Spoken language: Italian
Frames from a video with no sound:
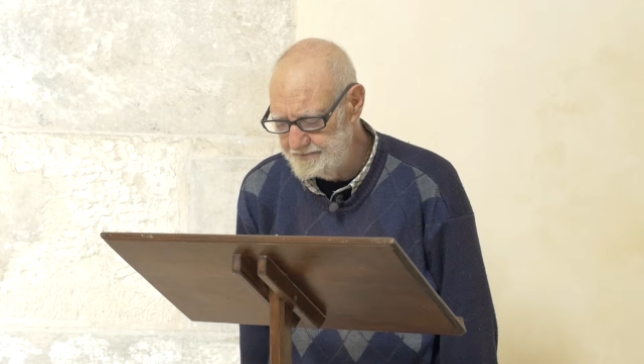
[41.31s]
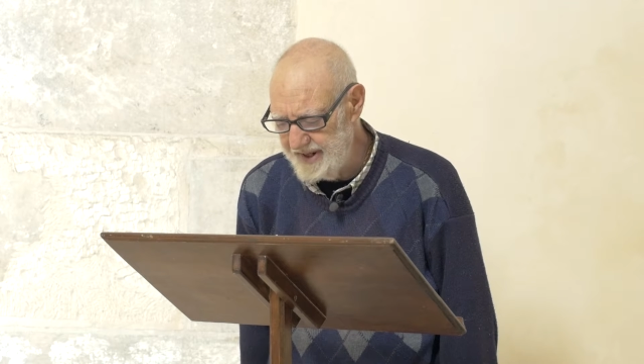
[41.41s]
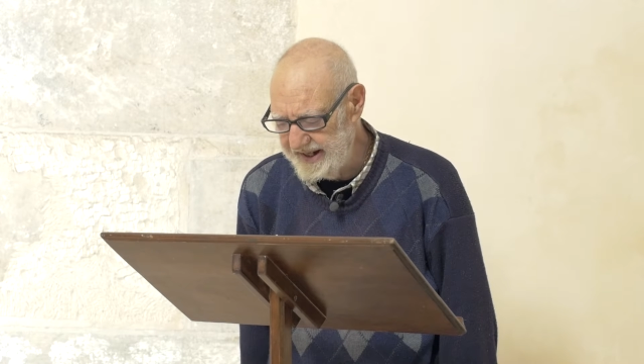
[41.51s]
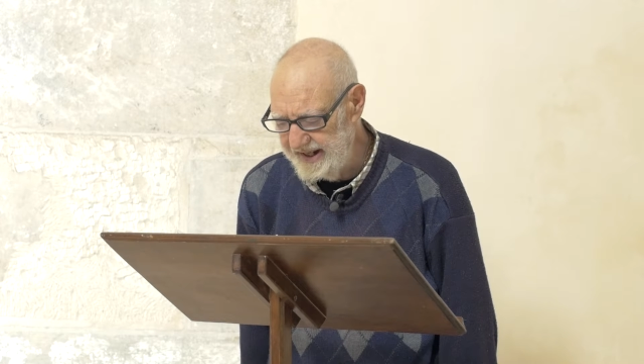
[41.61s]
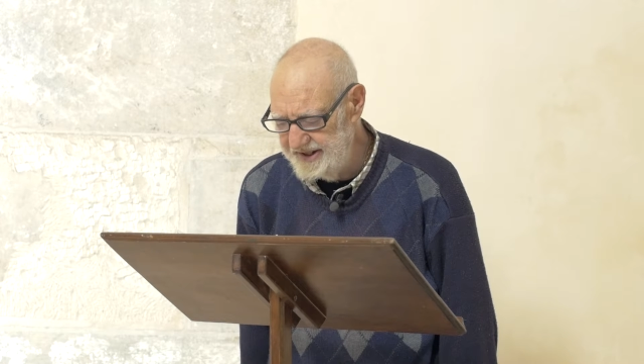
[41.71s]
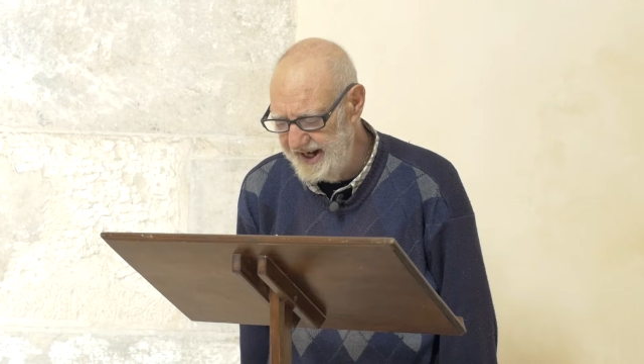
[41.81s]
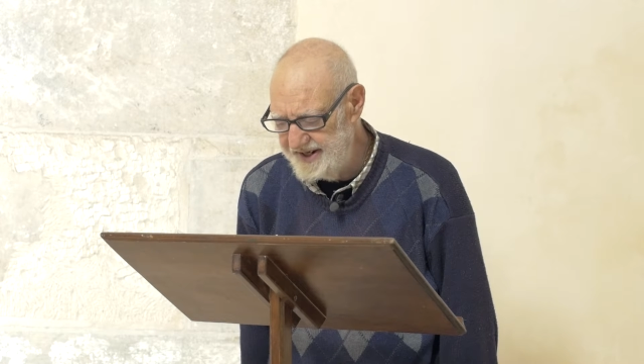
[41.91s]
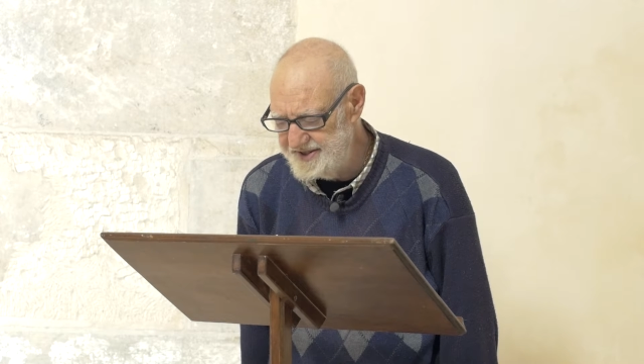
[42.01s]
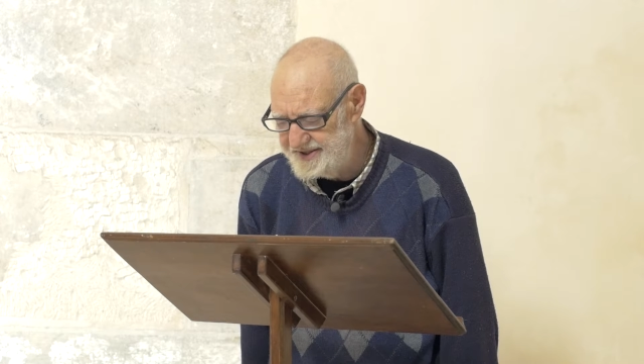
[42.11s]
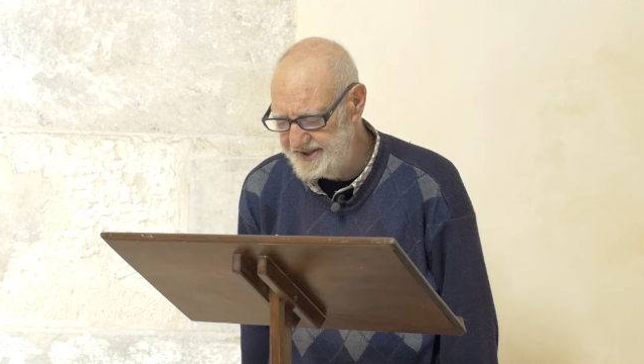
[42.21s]
perché di
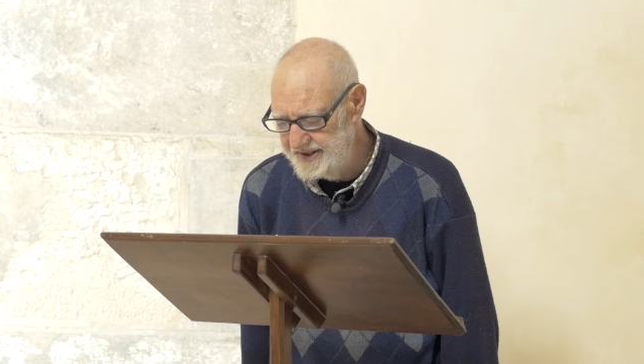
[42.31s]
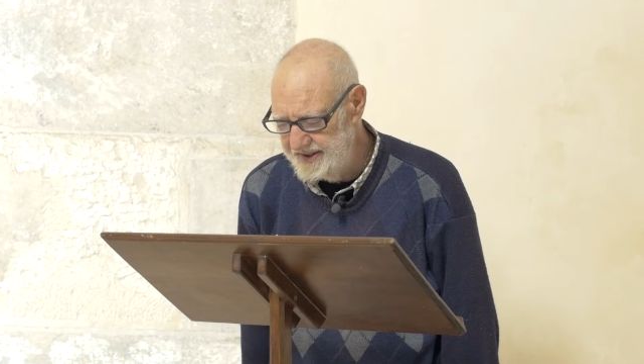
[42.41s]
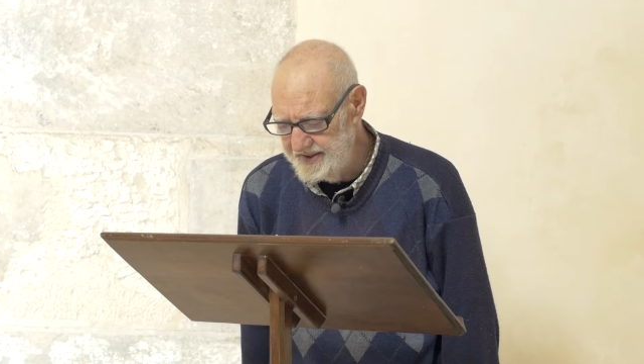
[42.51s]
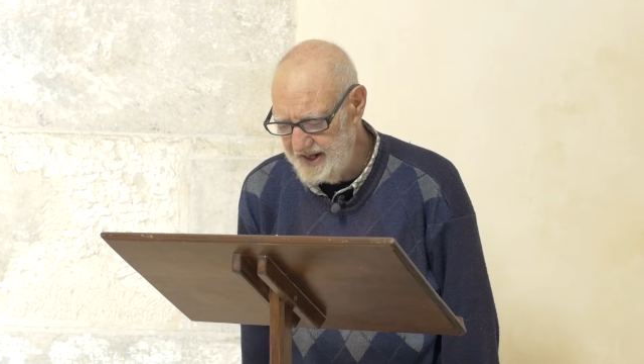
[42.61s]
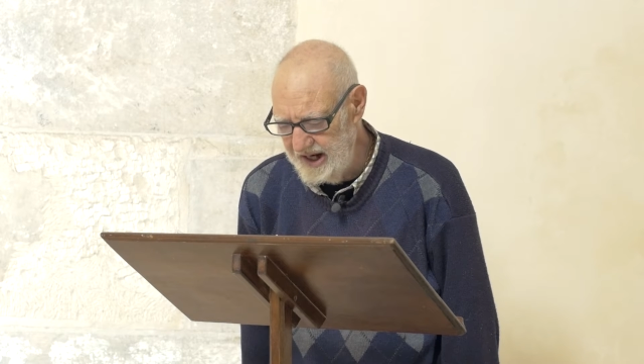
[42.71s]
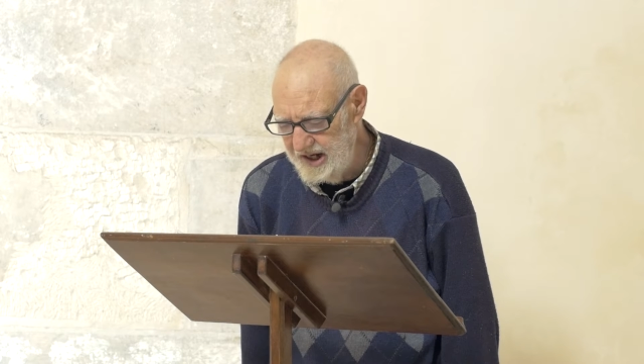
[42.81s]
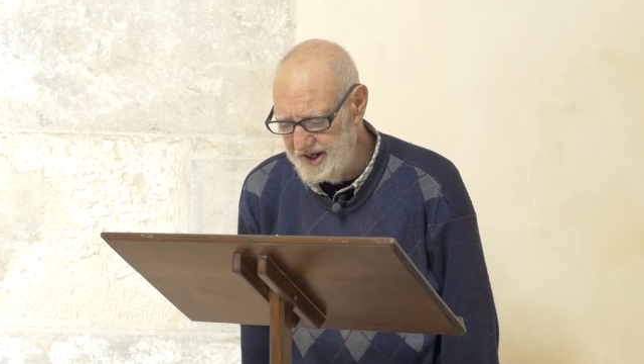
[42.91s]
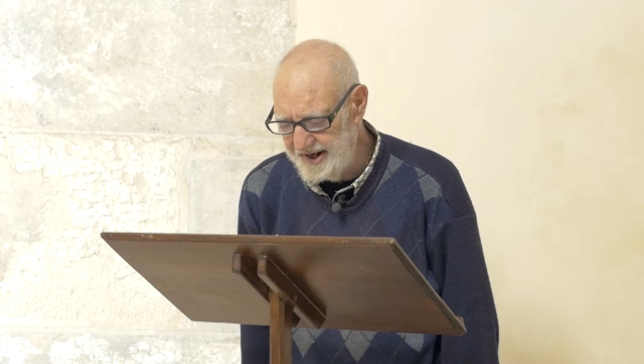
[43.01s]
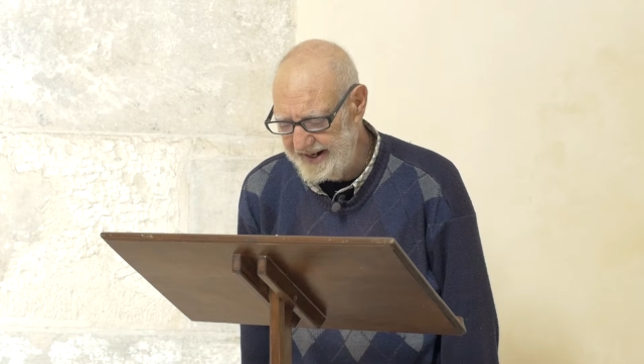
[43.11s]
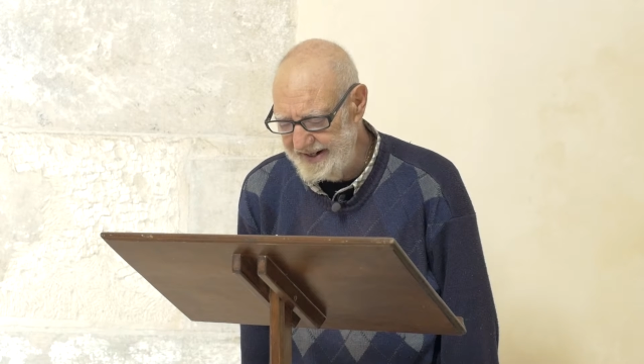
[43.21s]
essi è
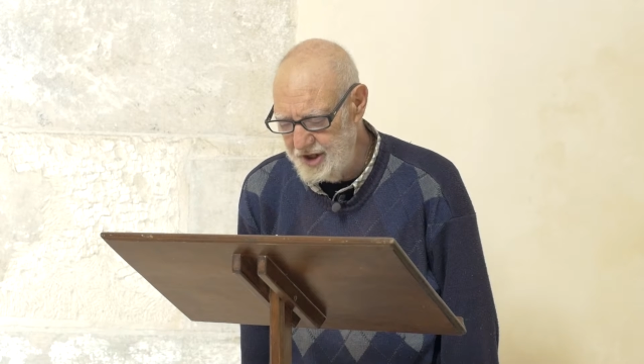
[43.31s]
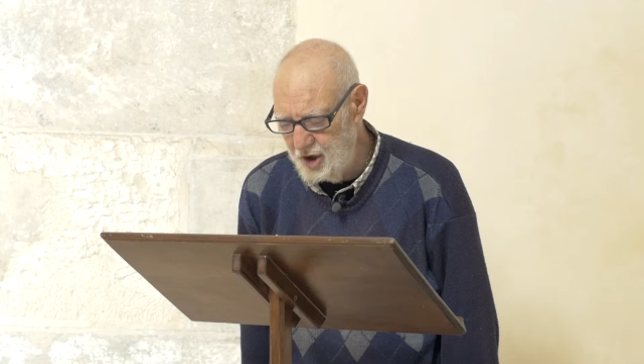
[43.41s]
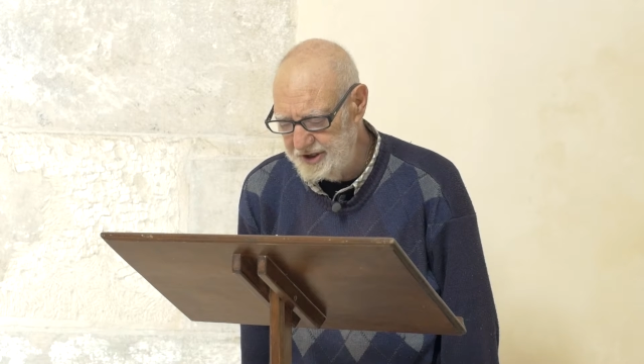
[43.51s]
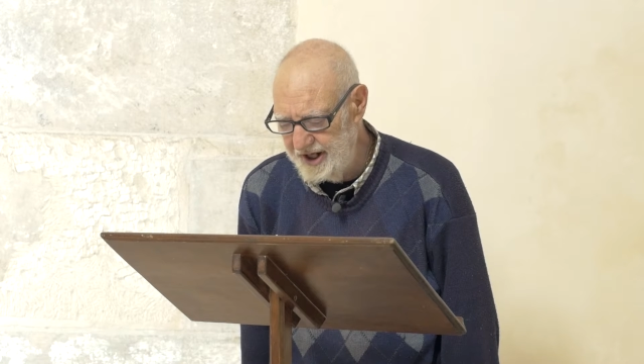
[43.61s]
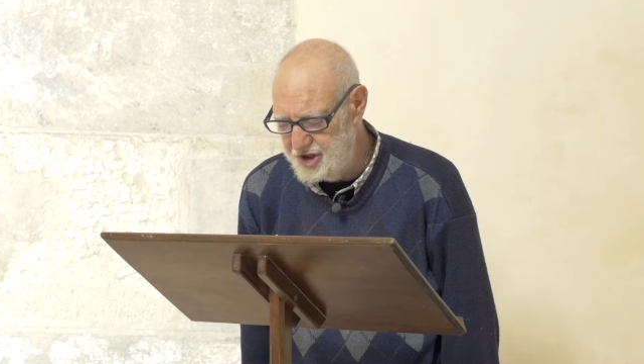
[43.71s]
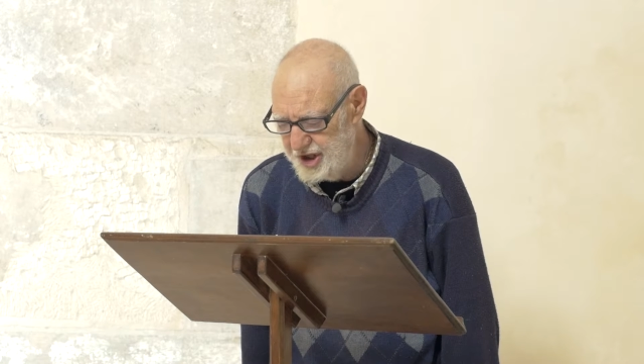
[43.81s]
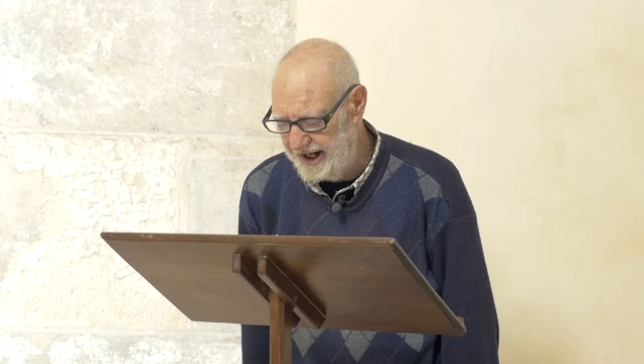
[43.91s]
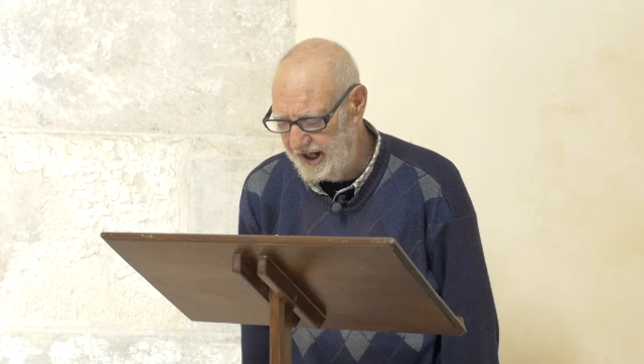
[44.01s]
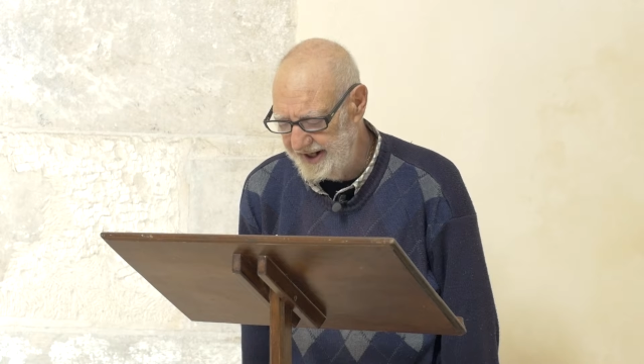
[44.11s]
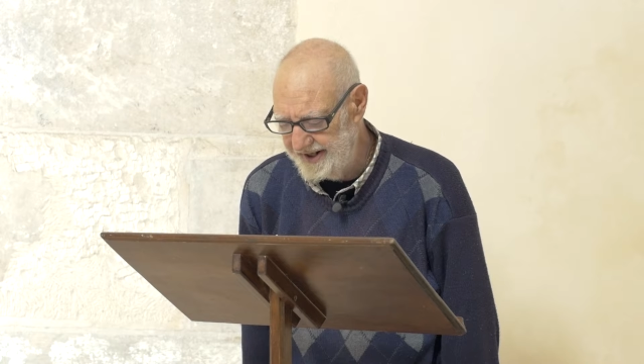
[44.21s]
il regno dei
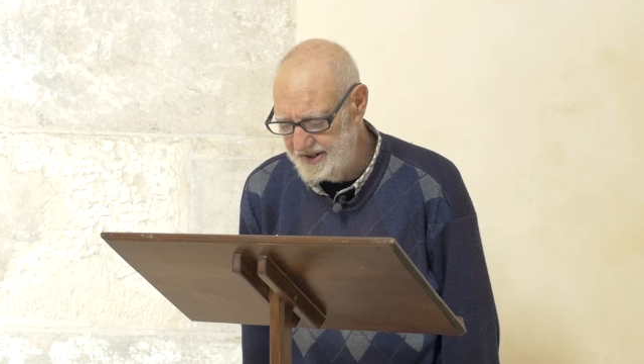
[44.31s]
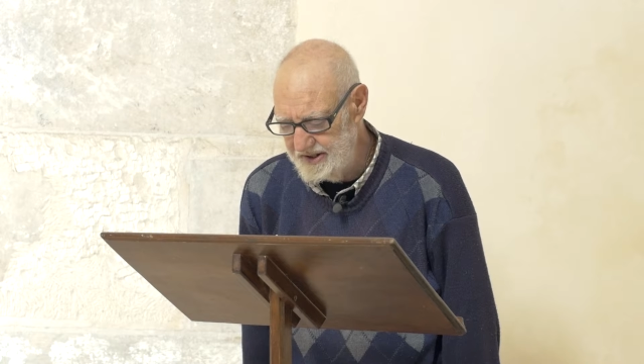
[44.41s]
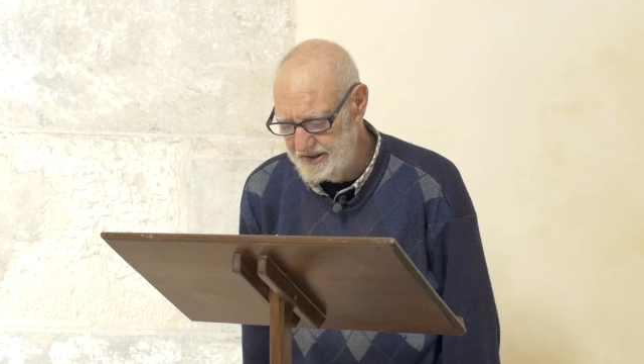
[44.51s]
cieli.